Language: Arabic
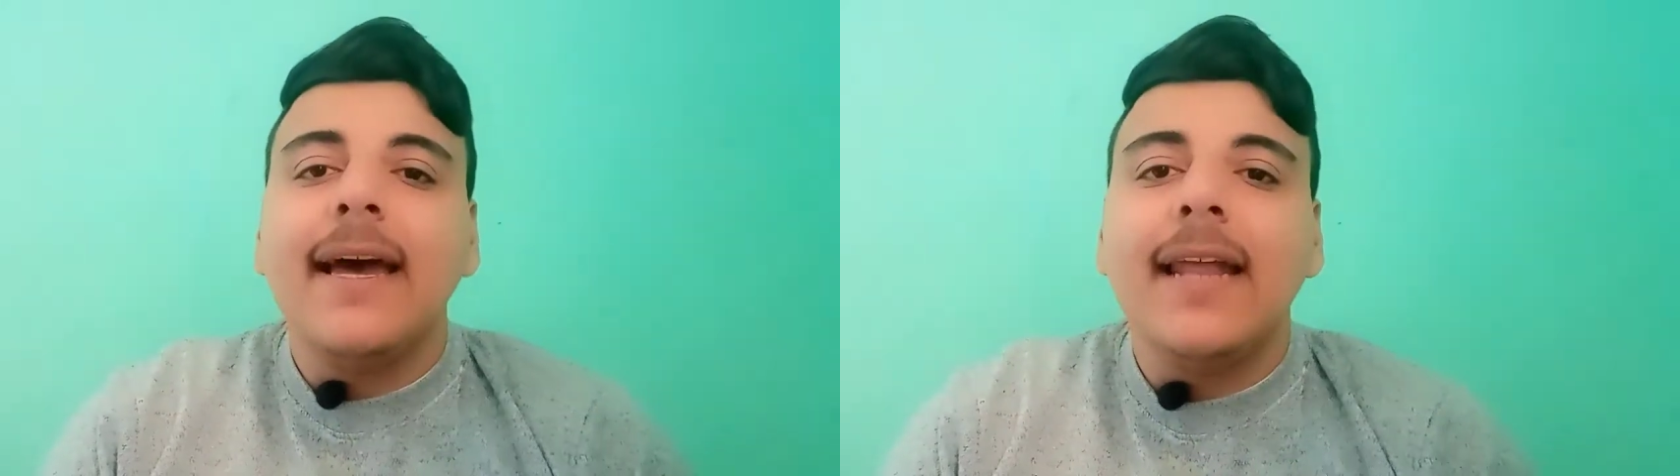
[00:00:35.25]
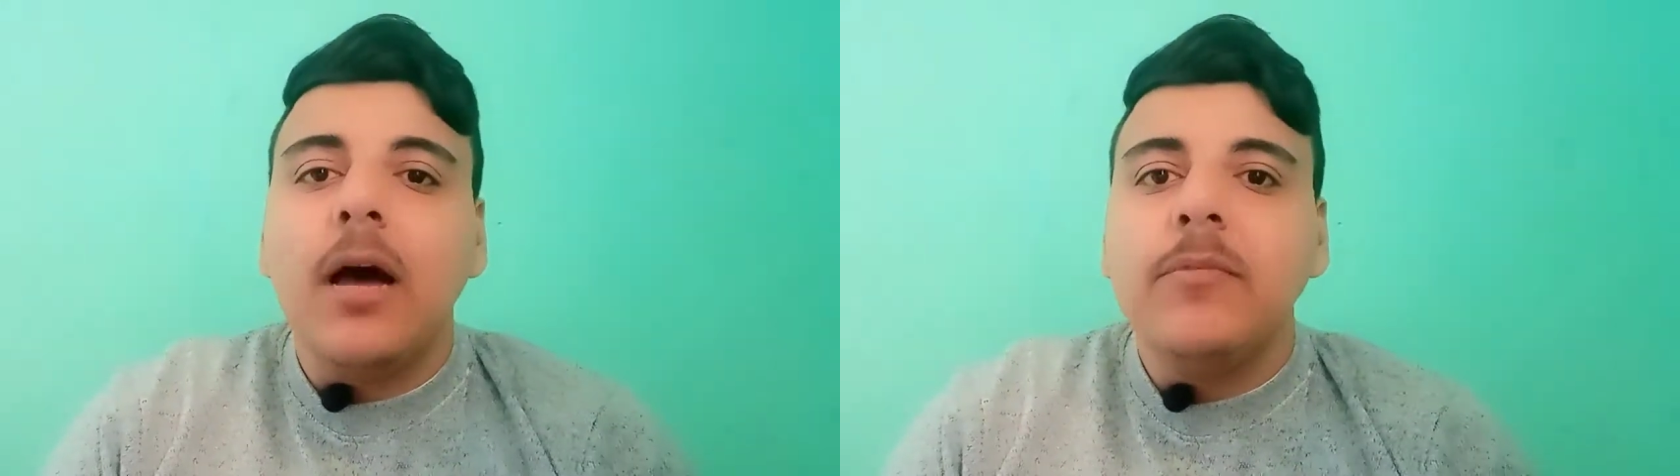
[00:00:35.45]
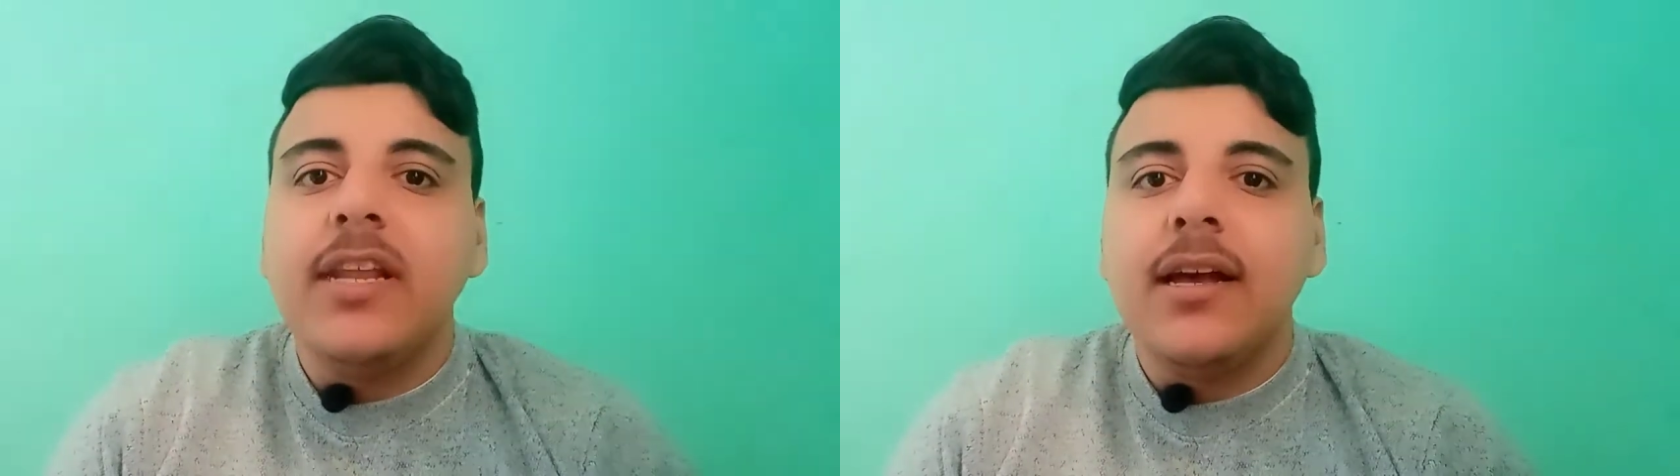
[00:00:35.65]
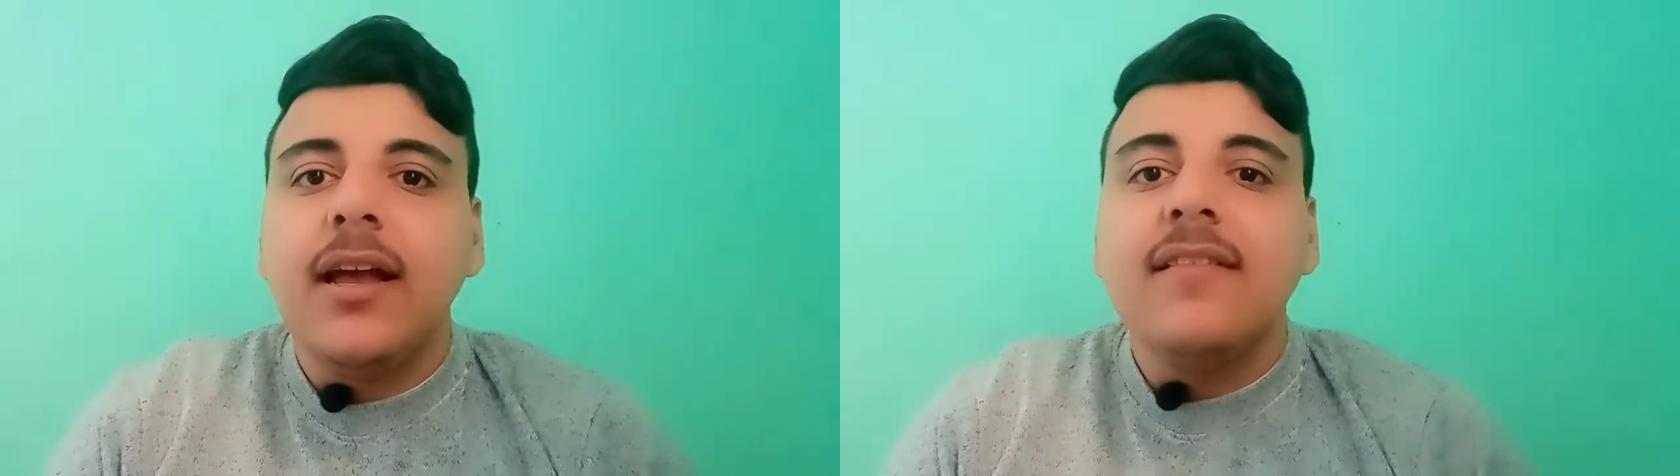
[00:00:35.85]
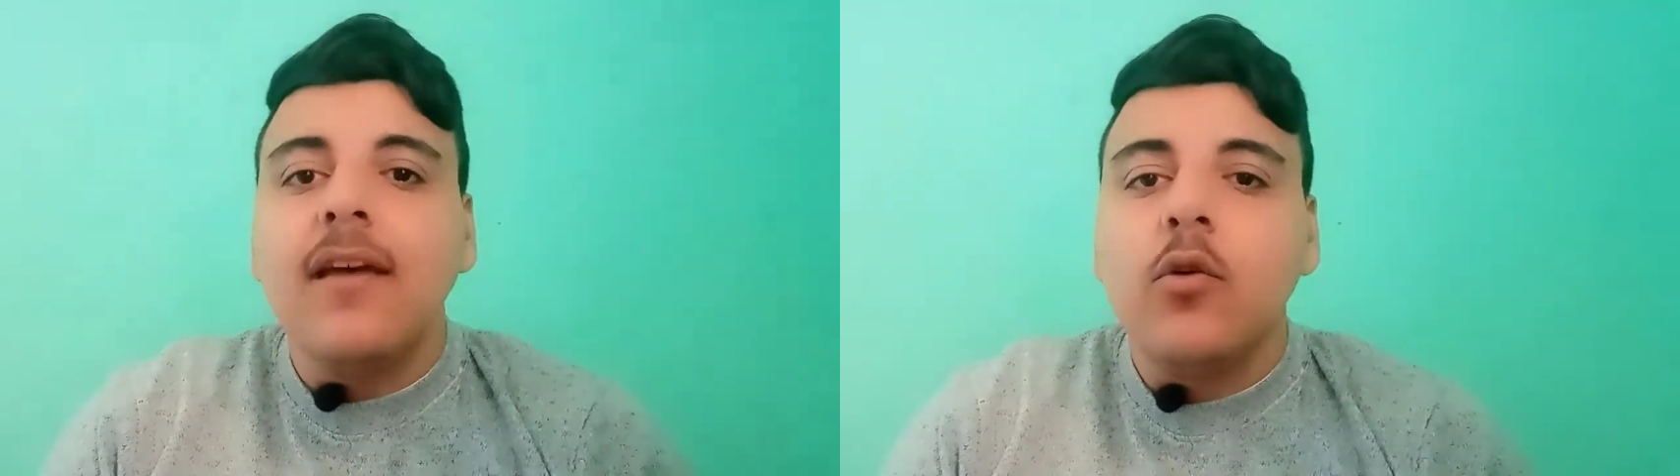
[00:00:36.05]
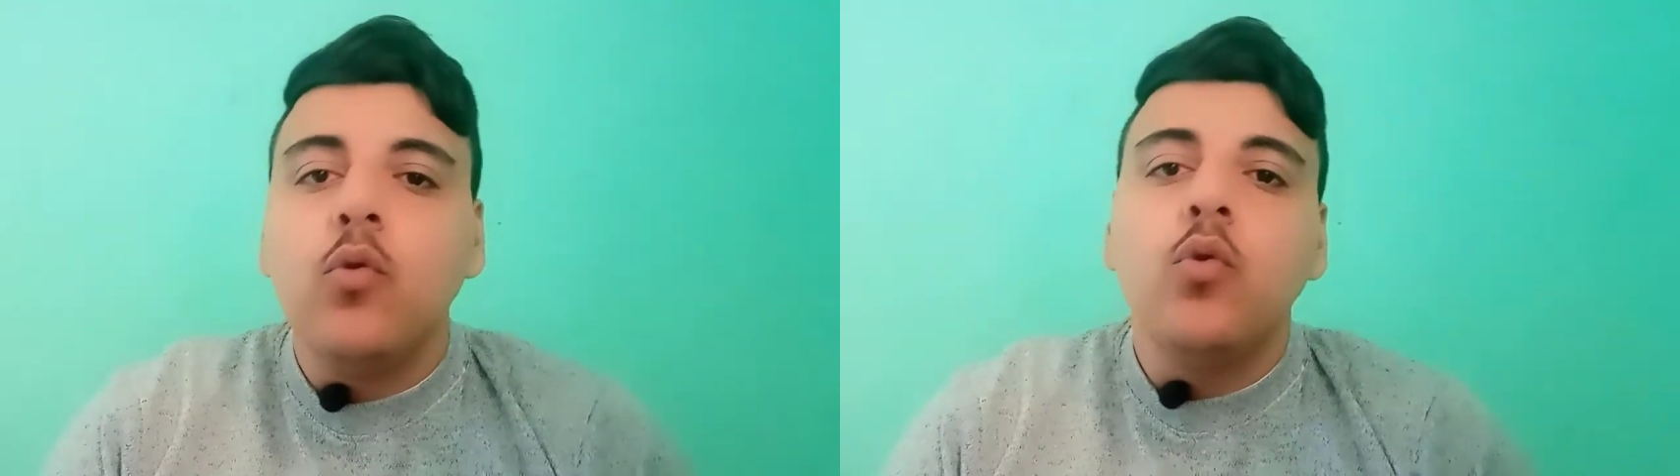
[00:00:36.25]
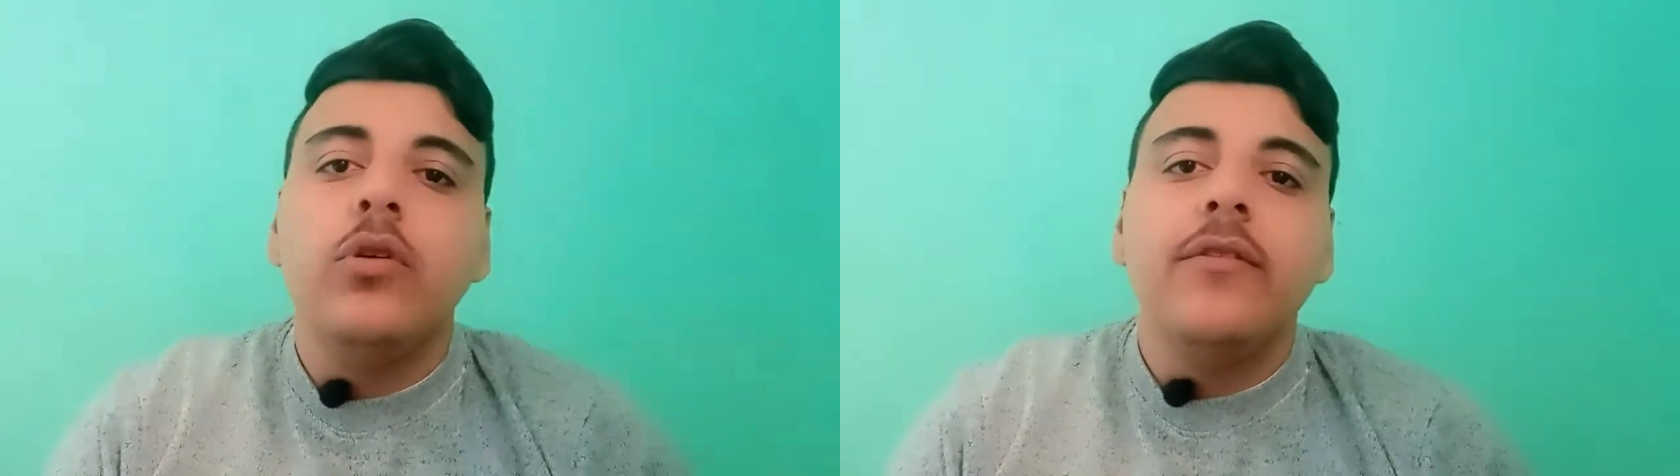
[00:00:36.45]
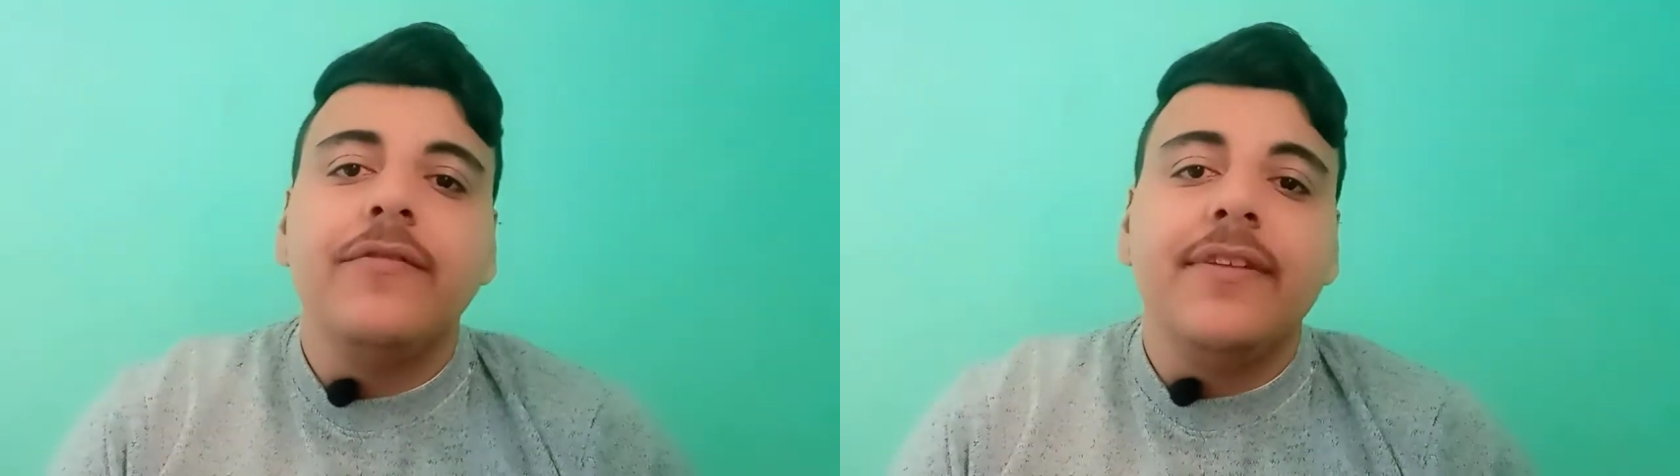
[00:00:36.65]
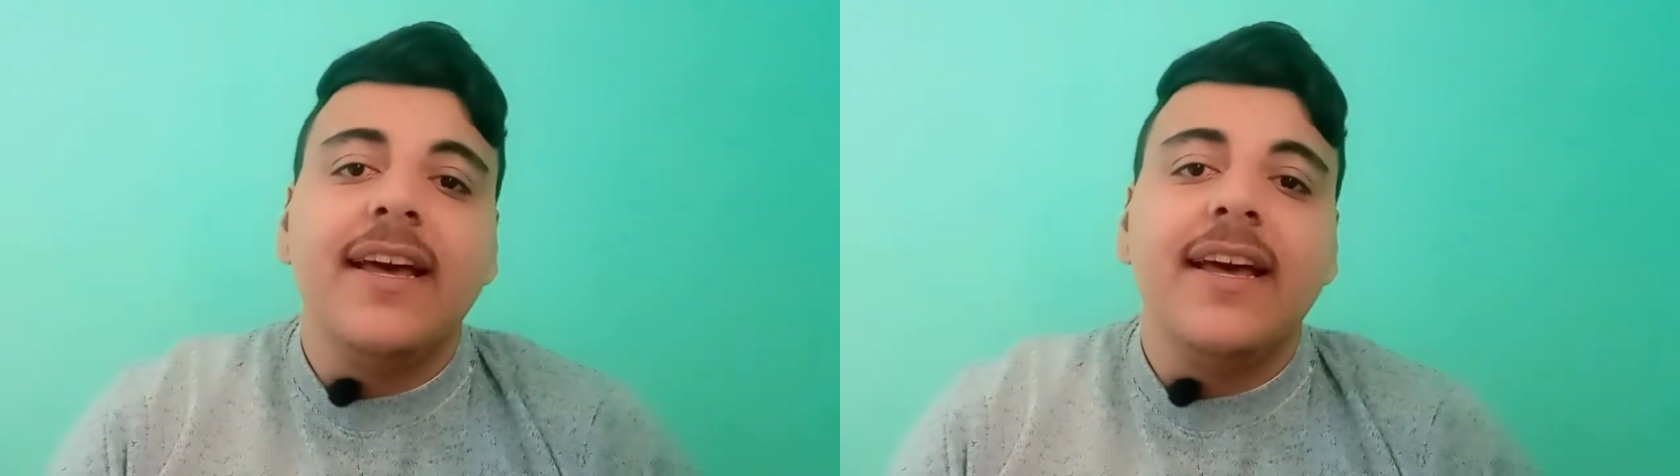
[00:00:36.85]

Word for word: كان حمدي النجاس هيكون